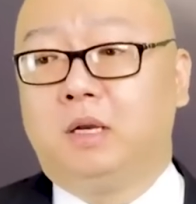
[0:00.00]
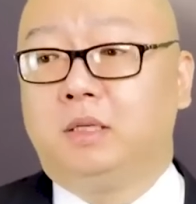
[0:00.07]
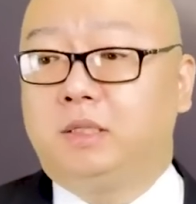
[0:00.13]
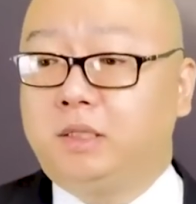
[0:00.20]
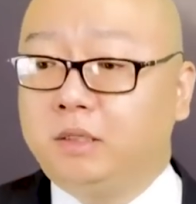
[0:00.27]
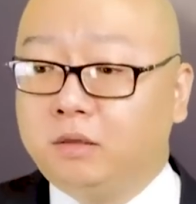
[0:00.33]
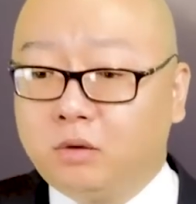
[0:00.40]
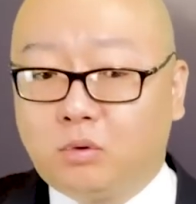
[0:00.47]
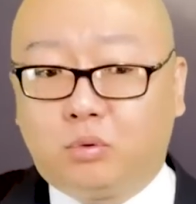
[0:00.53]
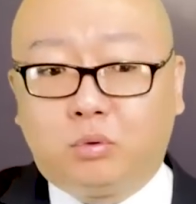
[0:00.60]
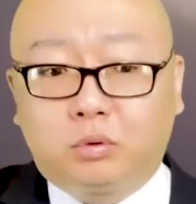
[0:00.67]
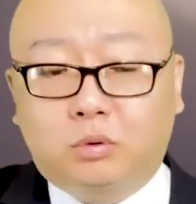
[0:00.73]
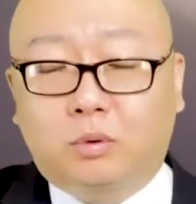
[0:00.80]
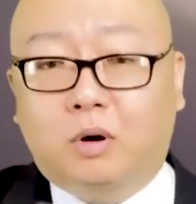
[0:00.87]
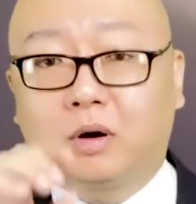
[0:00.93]
辛
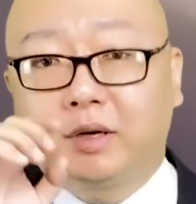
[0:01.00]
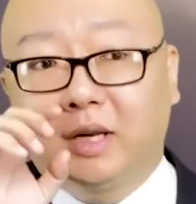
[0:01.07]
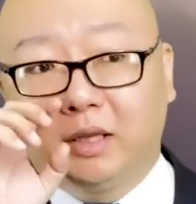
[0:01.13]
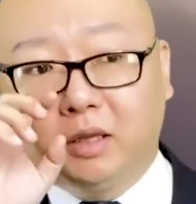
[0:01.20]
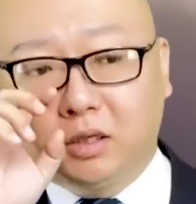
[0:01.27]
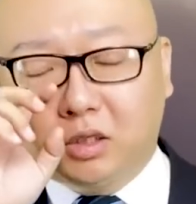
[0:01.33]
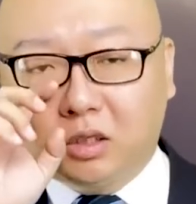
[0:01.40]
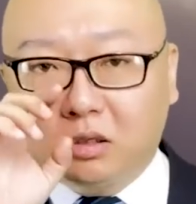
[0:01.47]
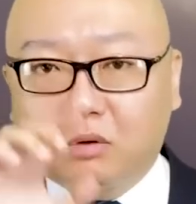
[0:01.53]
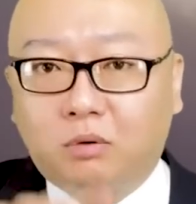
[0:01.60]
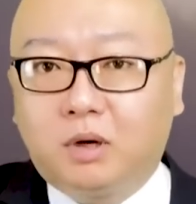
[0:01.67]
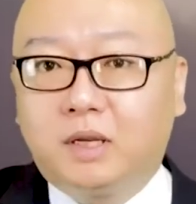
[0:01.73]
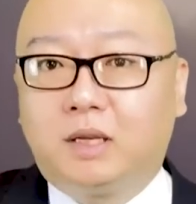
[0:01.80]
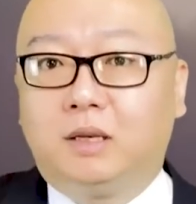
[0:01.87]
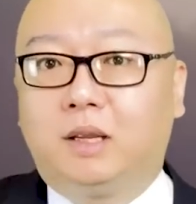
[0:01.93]
苦多少年的治
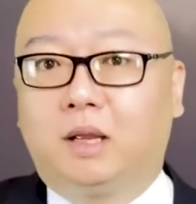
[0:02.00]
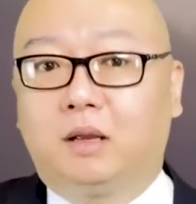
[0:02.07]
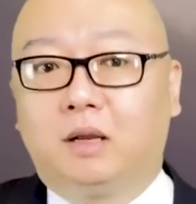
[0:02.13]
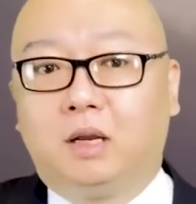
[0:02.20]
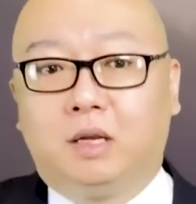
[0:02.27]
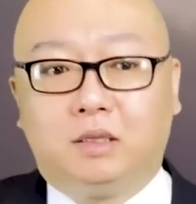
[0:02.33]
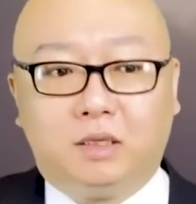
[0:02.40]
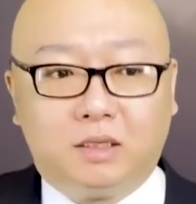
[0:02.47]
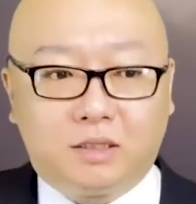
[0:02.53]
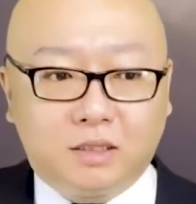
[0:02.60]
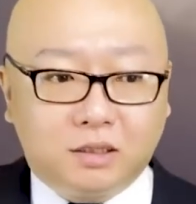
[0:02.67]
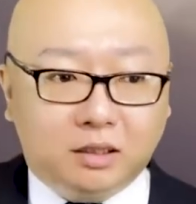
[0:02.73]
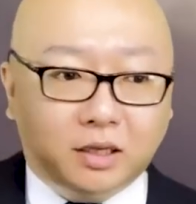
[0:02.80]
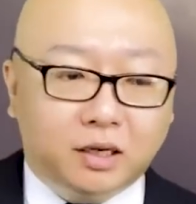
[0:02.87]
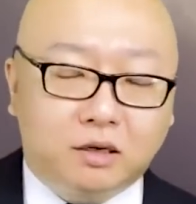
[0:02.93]
国理念，你
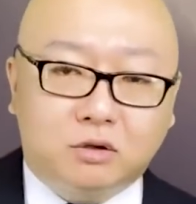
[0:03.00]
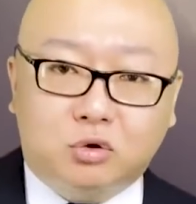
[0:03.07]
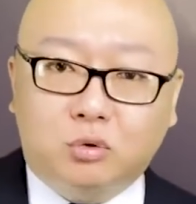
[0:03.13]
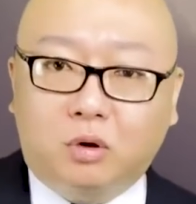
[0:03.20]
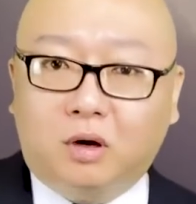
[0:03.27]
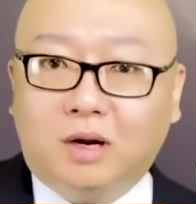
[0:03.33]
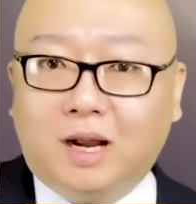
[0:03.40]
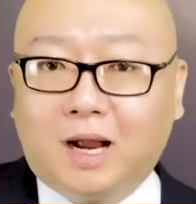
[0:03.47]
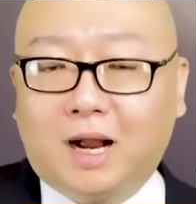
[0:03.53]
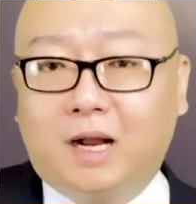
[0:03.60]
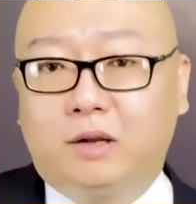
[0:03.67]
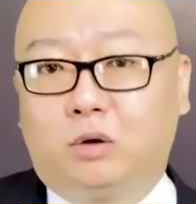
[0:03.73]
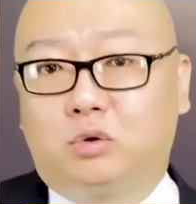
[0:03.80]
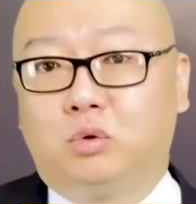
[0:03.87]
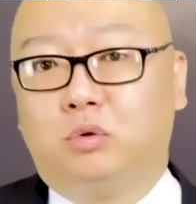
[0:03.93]
今天说
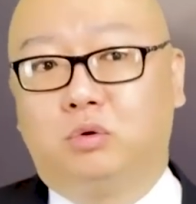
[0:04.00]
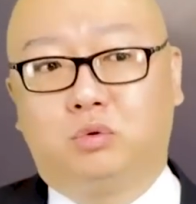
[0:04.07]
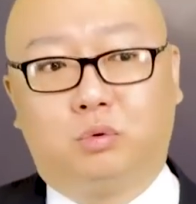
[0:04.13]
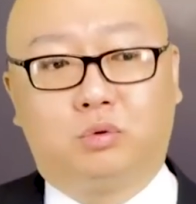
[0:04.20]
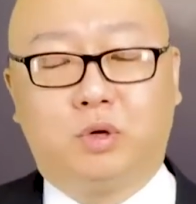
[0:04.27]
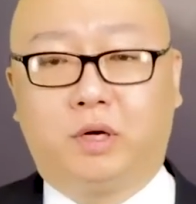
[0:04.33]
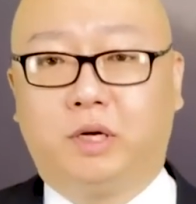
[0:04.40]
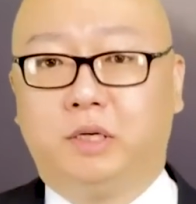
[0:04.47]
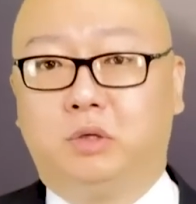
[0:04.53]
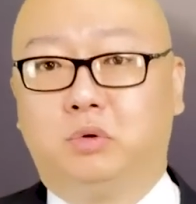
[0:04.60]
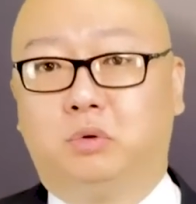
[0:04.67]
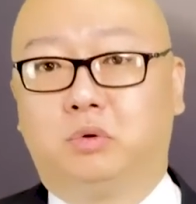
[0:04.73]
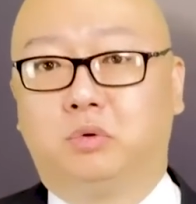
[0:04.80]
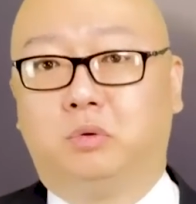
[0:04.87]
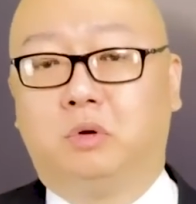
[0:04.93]
咔要种树，全给你
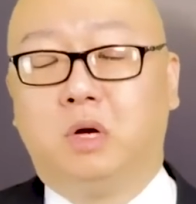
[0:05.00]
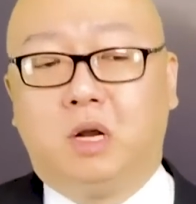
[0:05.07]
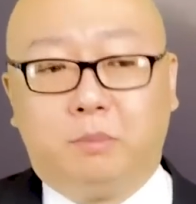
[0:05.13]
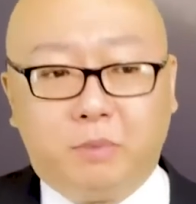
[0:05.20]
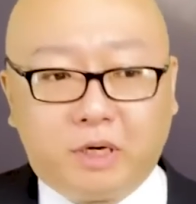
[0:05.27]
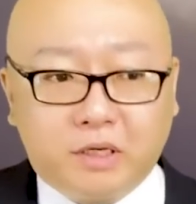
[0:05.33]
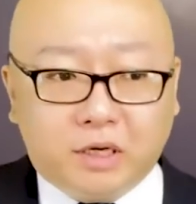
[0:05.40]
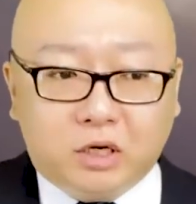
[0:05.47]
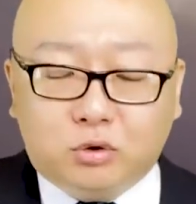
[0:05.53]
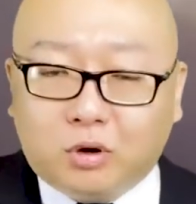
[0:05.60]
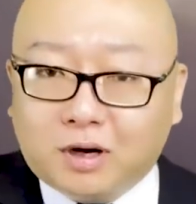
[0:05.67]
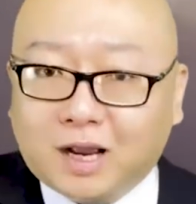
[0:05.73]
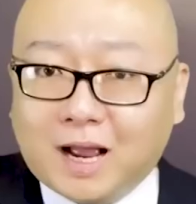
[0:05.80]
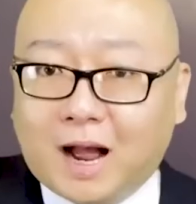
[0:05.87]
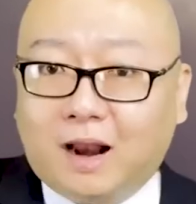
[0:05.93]
种树；明天
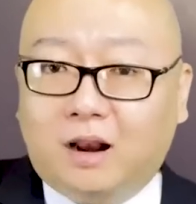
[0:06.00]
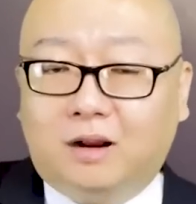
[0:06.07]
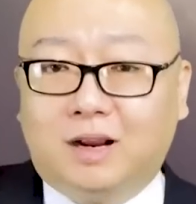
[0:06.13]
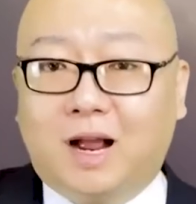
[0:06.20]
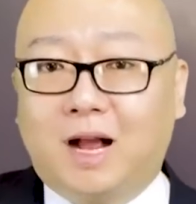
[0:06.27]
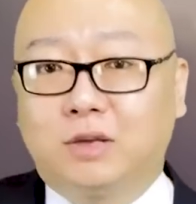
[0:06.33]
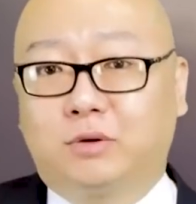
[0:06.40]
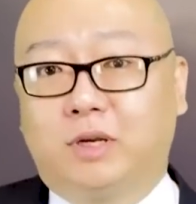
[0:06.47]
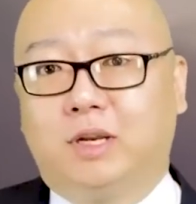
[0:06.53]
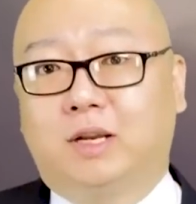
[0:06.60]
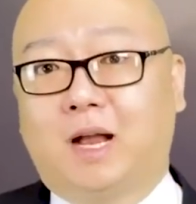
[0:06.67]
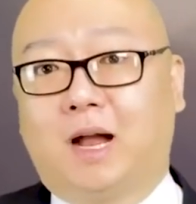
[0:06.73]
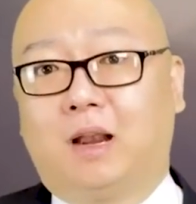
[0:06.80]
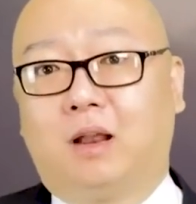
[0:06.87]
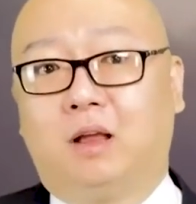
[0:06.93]
说砍了，咔就给你
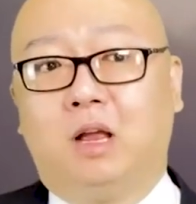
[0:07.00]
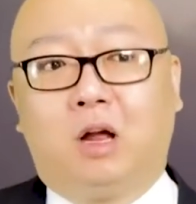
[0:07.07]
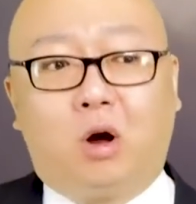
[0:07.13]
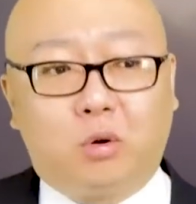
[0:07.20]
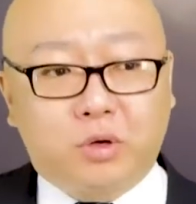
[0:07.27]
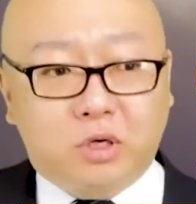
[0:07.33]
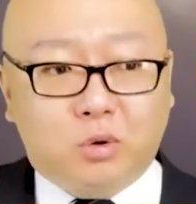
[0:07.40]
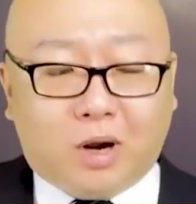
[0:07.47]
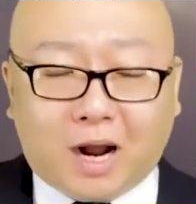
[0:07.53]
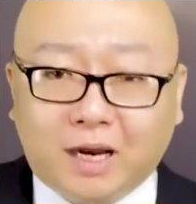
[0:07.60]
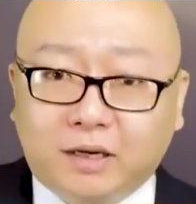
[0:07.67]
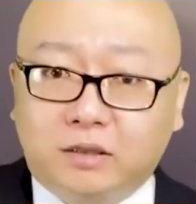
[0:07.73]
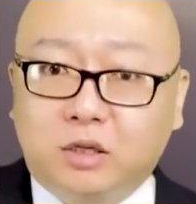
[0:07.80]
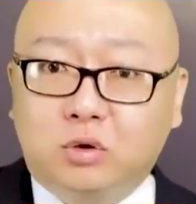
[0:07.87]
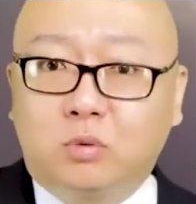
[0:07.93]
砍了；后天说还
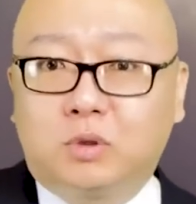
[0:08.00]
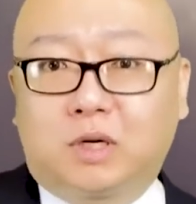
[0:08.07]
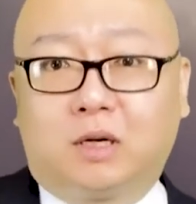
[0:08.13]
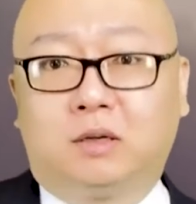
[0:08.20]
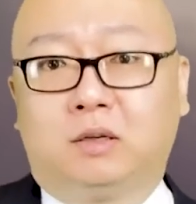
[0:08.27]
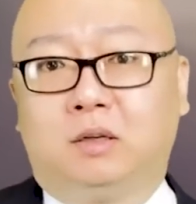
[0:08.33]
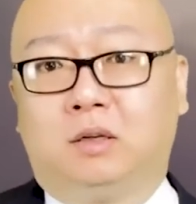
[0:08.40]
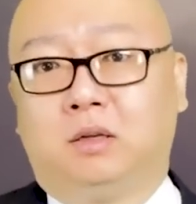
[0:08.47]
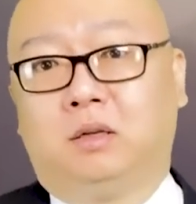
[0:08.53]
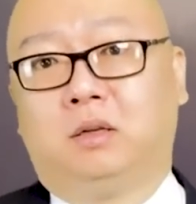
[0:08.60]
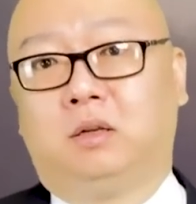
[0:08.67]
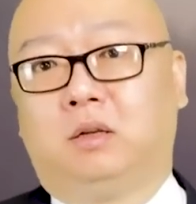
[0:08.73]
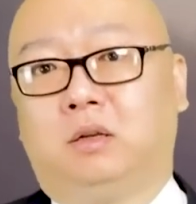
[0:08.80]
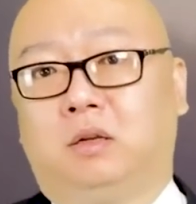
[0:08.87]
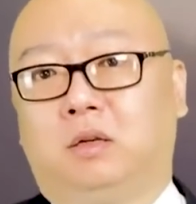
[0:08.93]
得再种上，
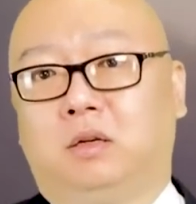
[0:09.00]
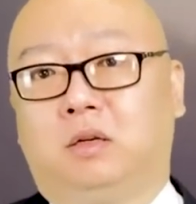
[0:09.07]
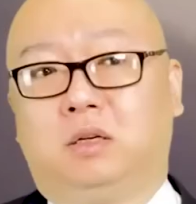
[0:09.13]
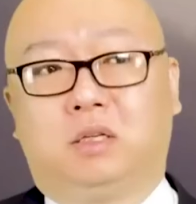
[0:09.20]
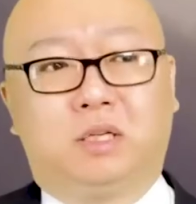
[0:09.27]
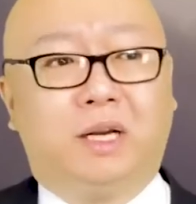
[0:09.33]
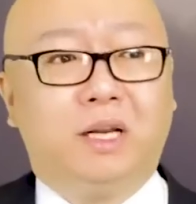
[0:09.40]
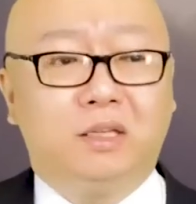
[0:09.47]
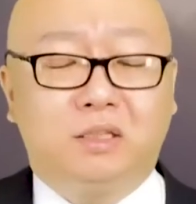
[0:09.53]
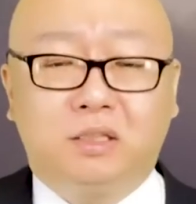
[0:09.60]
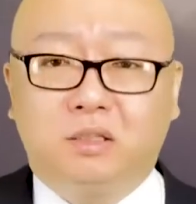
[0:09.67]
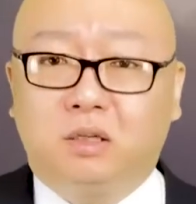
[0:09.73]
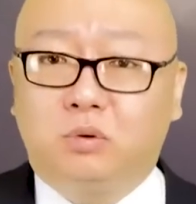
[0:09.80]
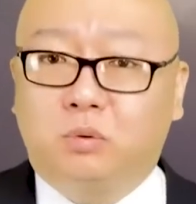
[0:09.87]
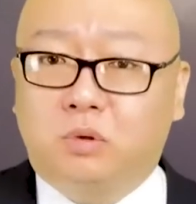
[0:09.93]
谁
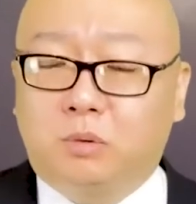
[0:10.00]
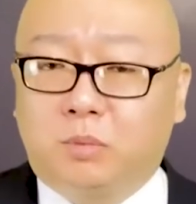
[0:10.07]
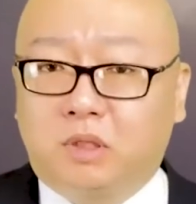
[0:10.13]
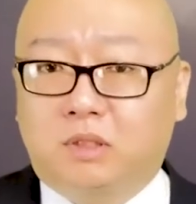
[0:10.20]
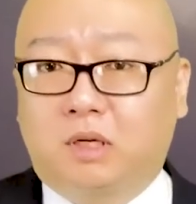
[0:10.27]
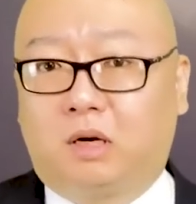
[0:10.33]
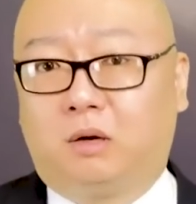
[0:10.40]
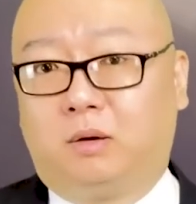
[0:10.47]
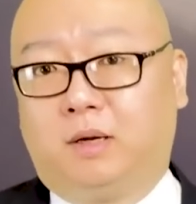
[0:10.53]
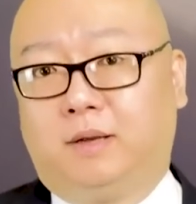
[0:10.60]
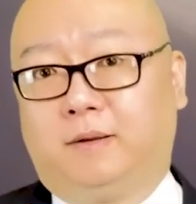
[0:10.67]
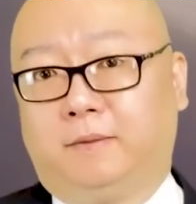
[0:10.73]
经得住这么糟啊？